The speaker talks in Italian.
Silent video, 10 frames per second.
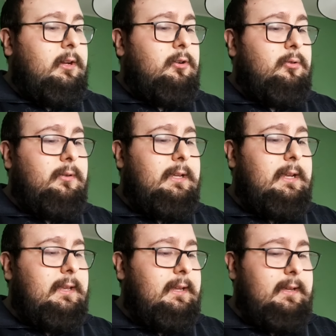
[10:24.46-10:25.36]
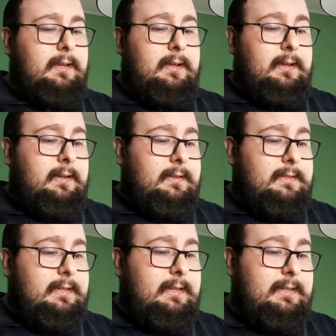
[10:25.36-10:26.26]
Gollini,
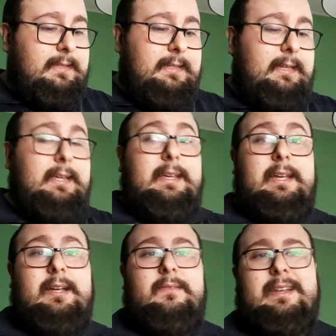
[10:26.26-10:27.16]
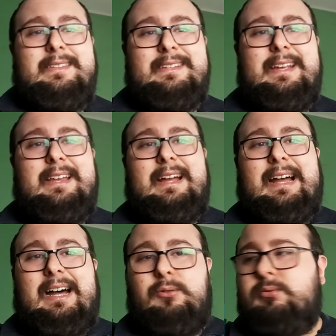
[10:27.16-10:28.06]
Zinischi e Kvaratskhelia
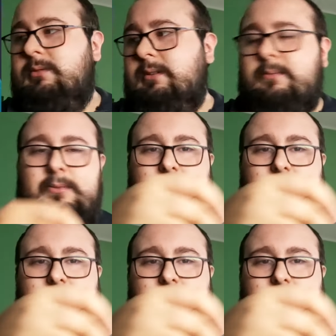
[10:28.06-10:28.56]
out.